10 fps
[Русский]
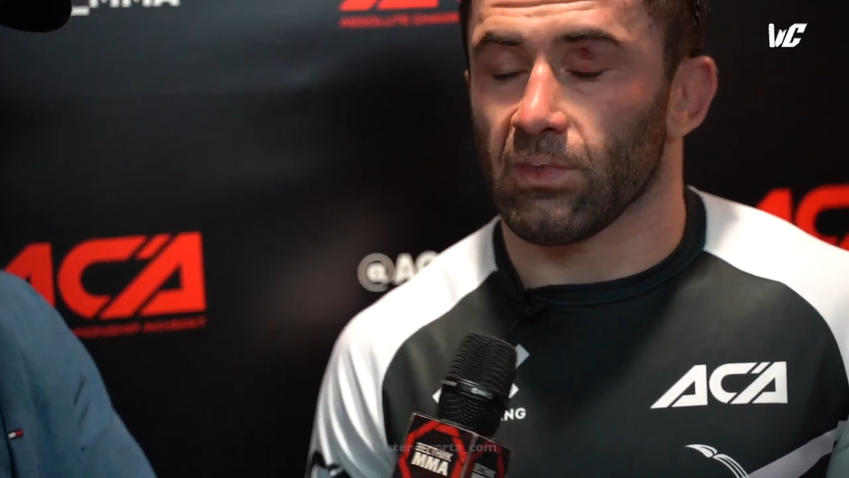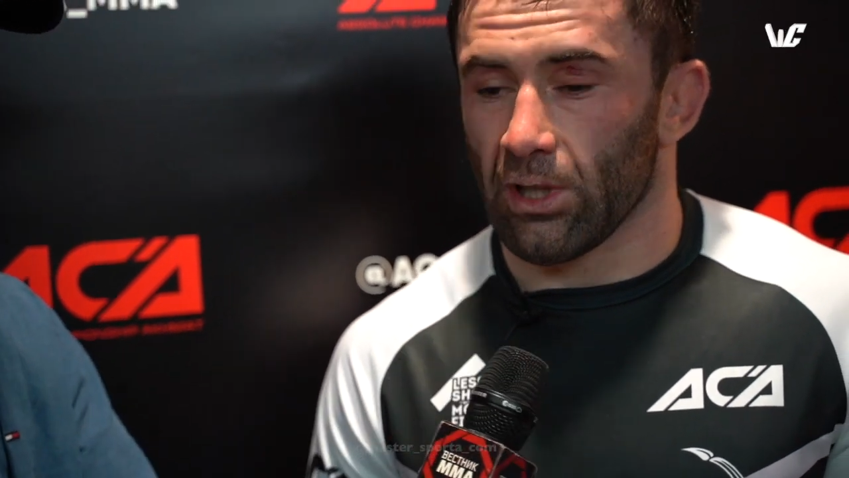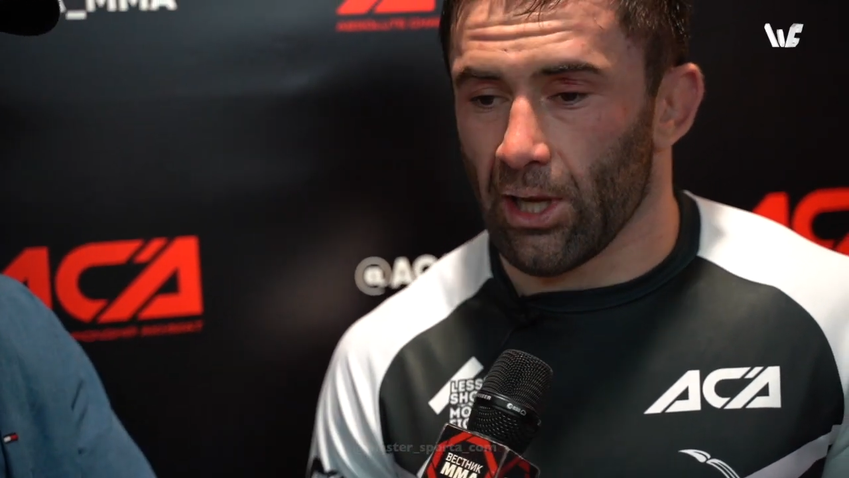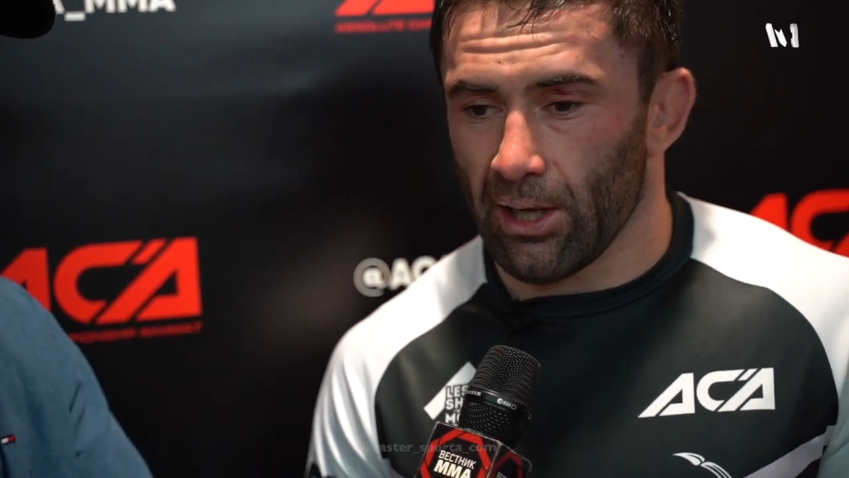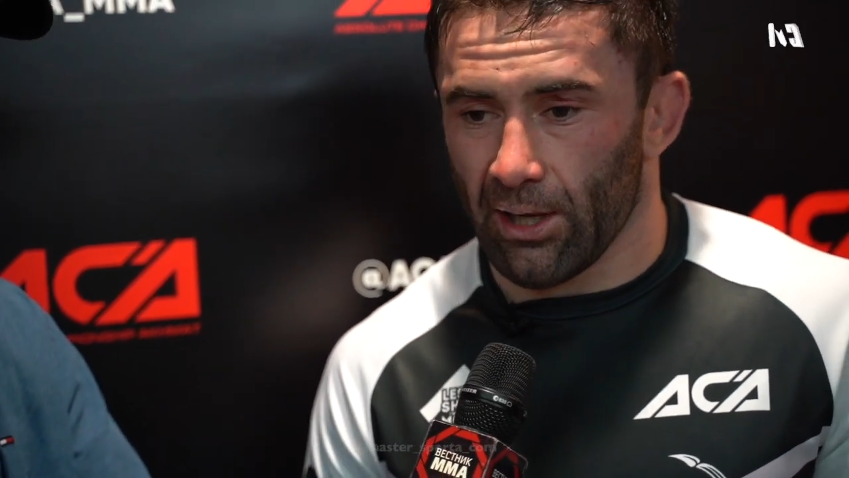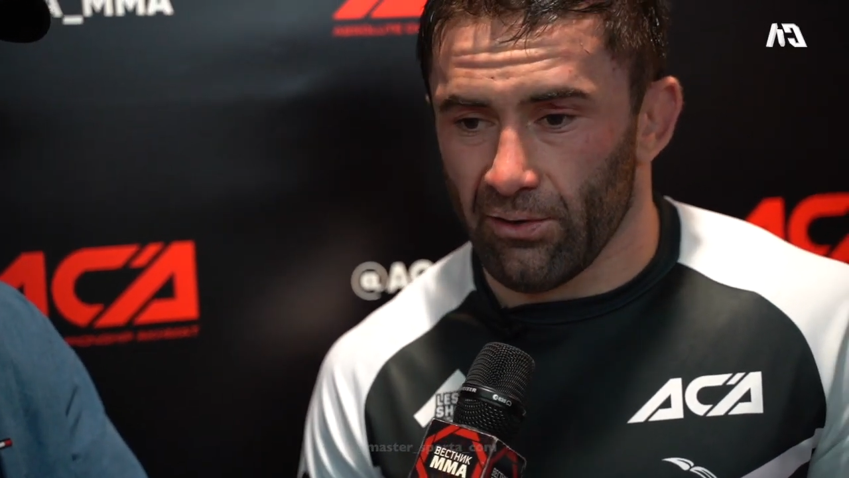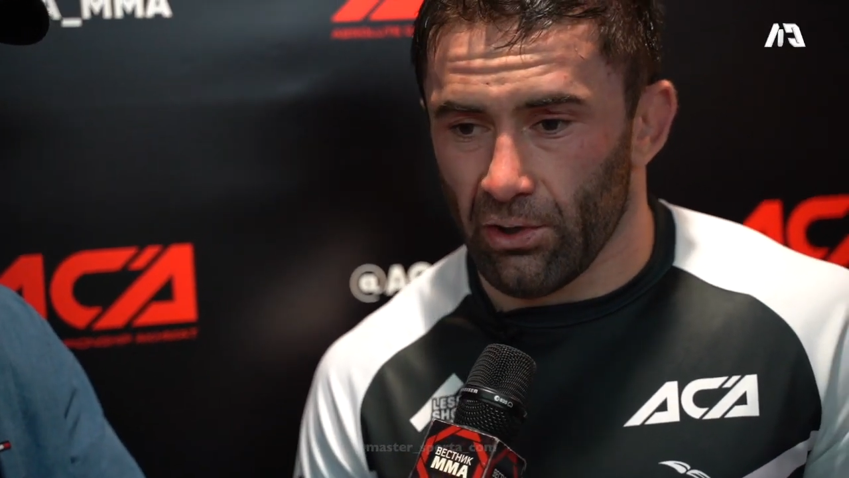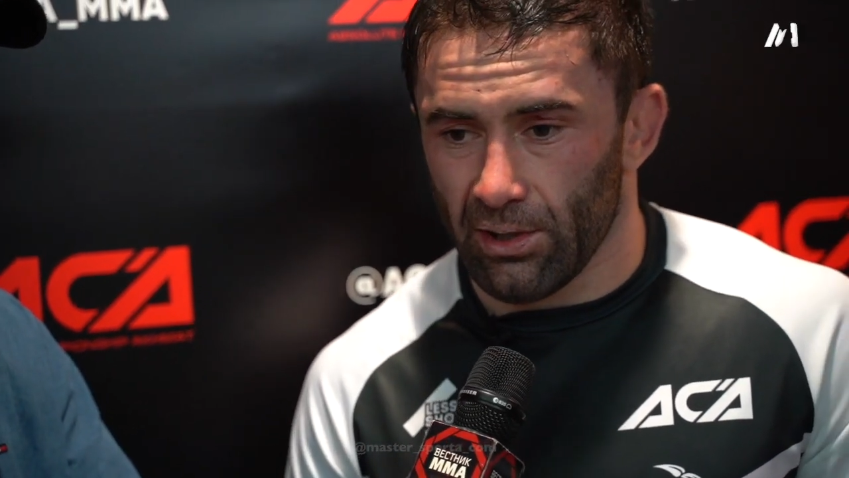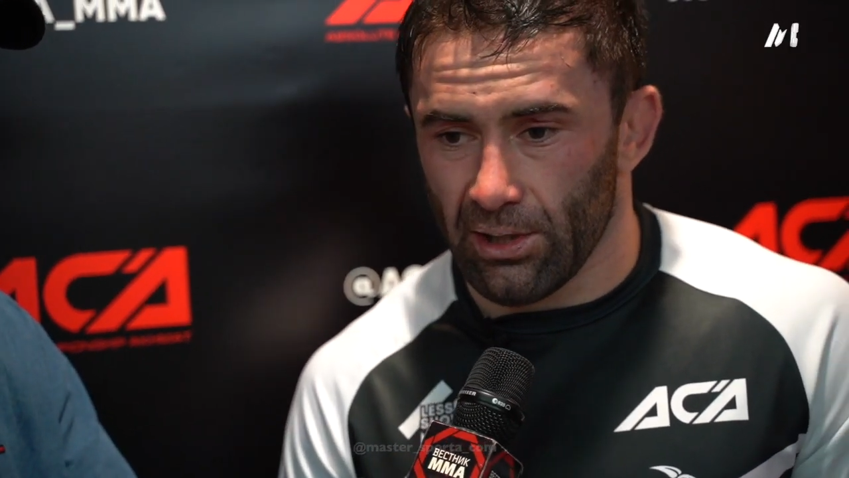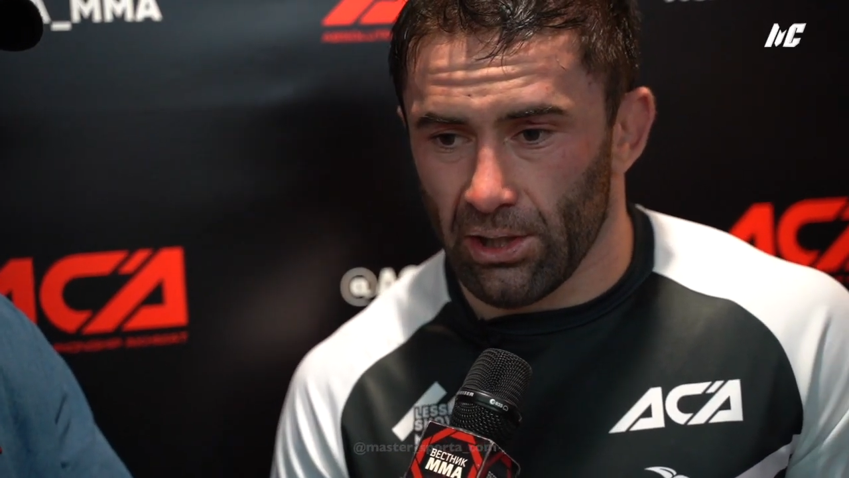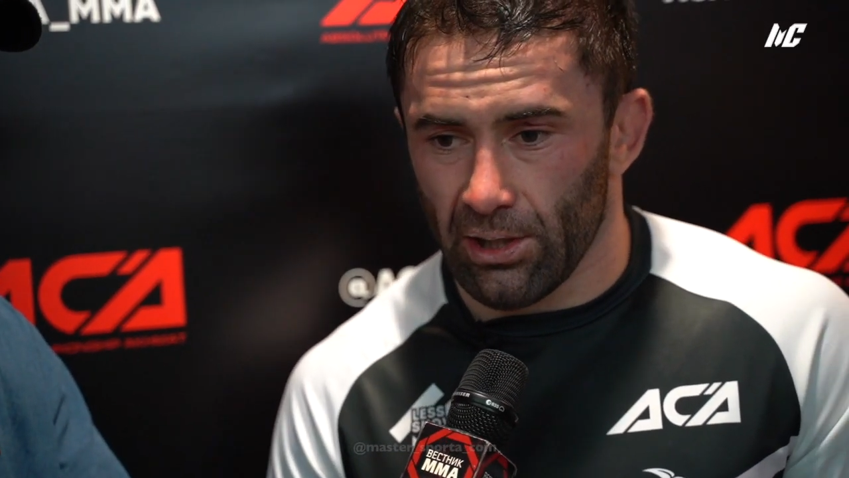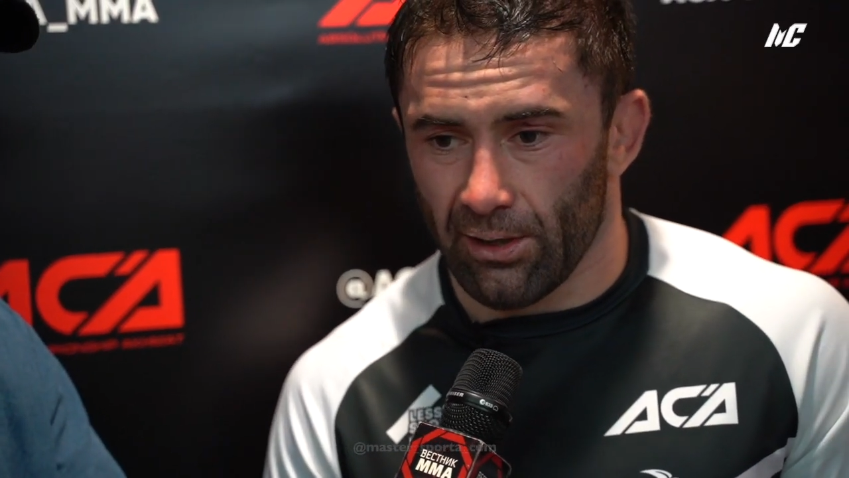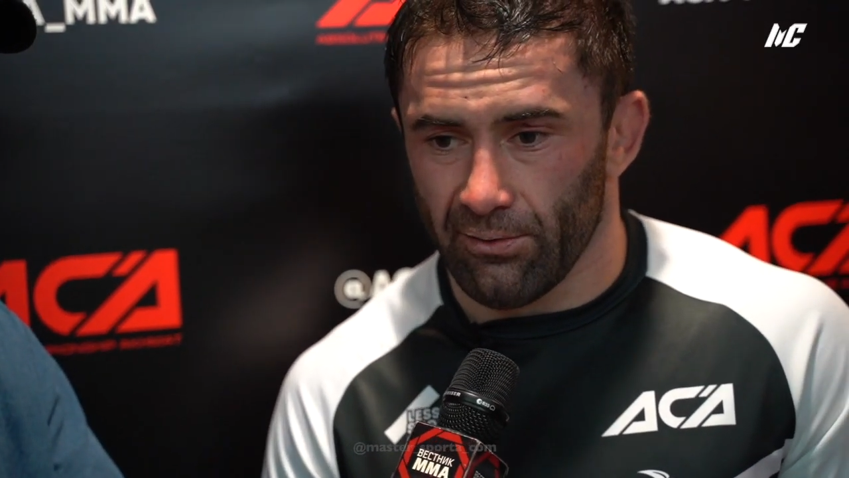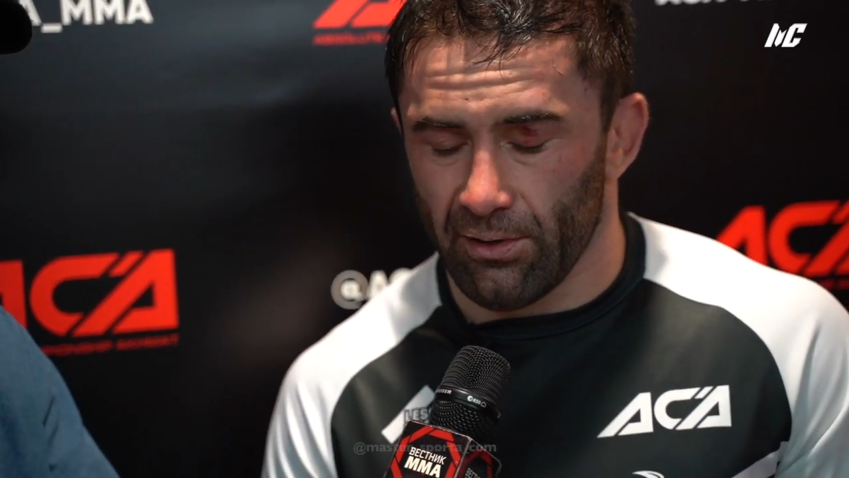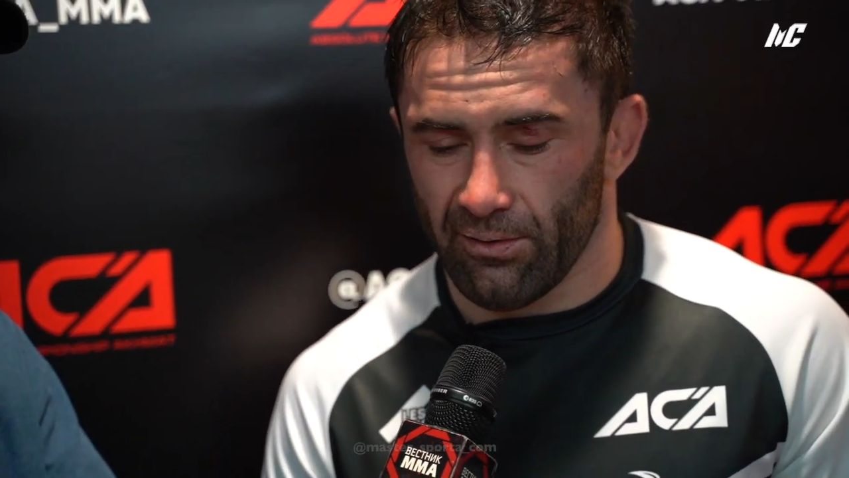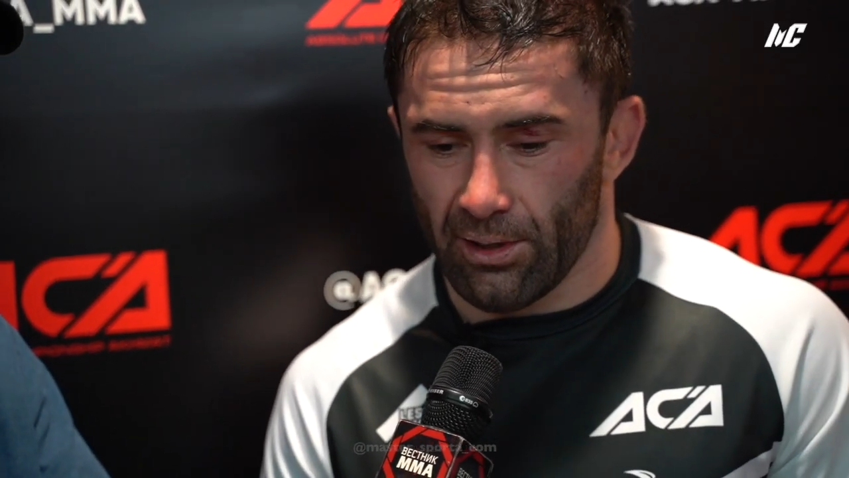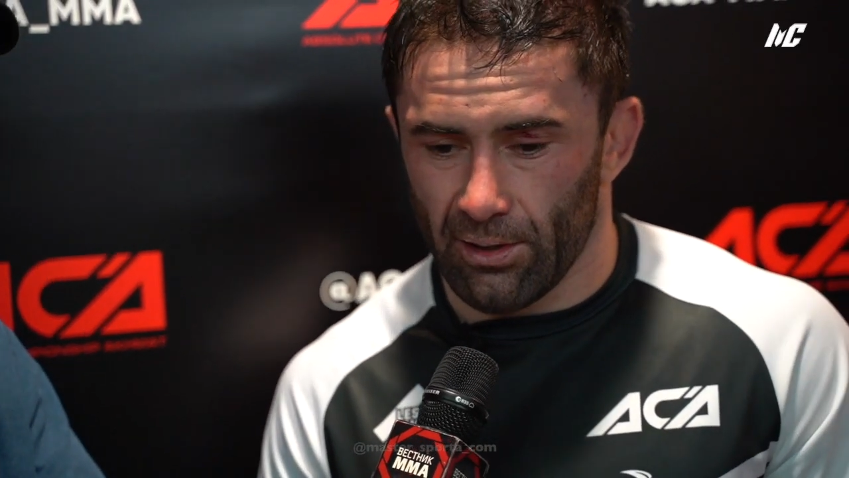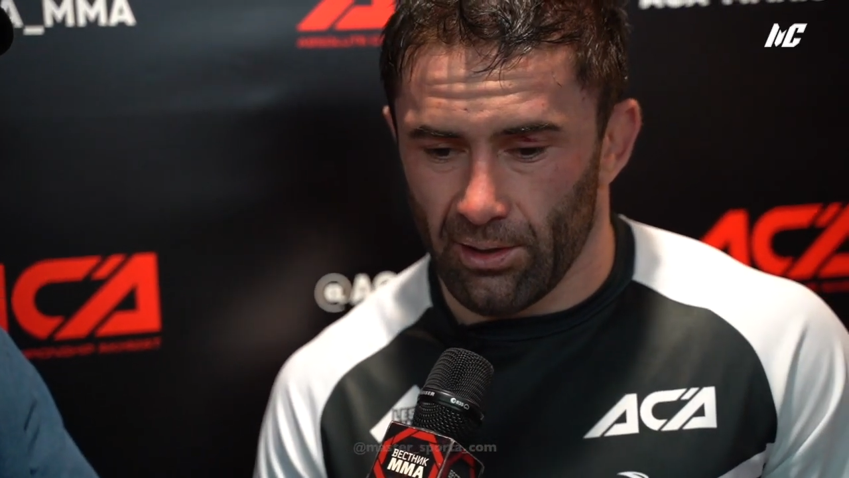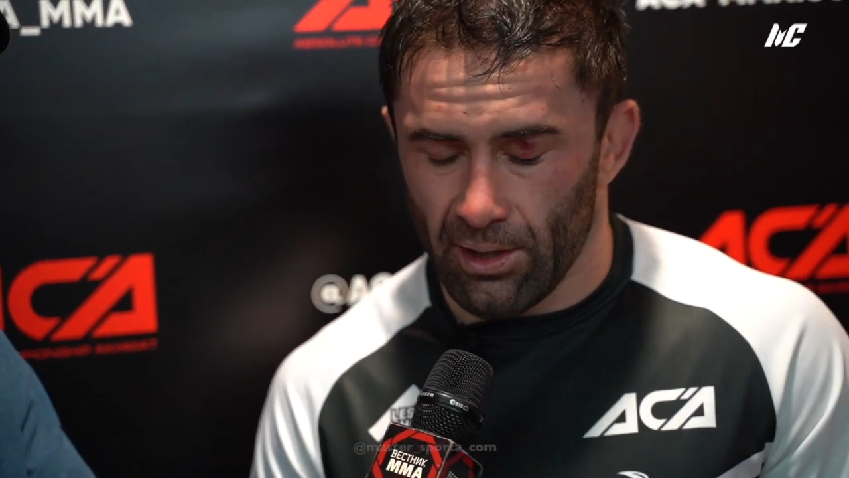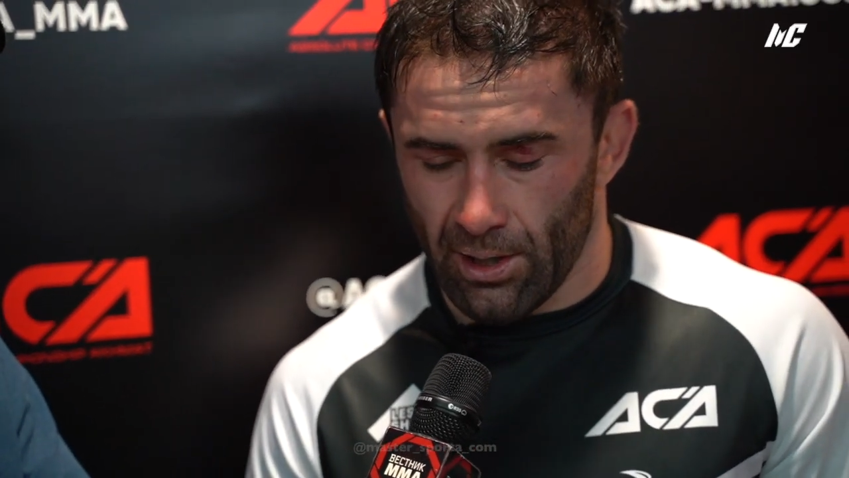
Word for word: Да, я все слышал, я все видел.